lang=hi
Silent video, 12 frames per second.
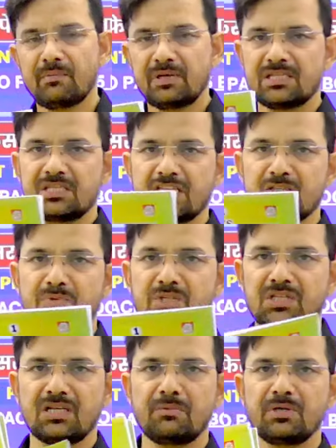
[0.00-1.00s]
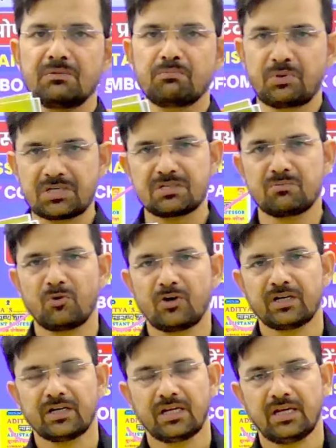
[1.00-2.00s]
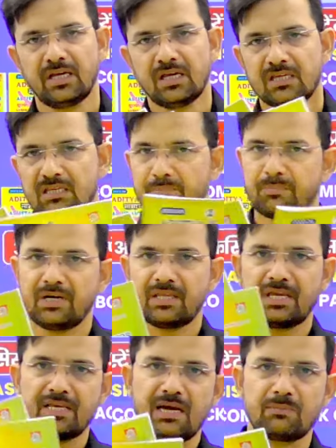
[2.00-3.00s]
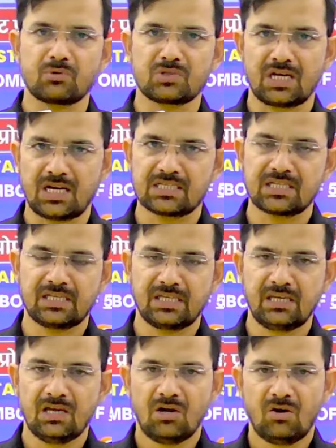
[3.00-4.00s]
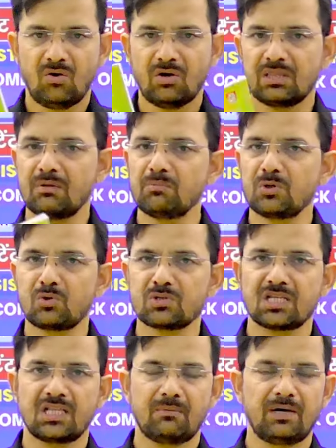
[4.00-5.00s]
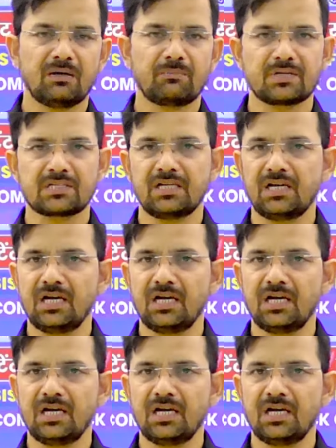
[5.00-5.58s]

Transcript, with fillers: में ये जीएस में जितने भी प्रश्न इंपॉर्टेंट है ये पढ़ के ही आपको जाना चाहिए और एकदम बिल्कुल सदाभार प्रश्न है,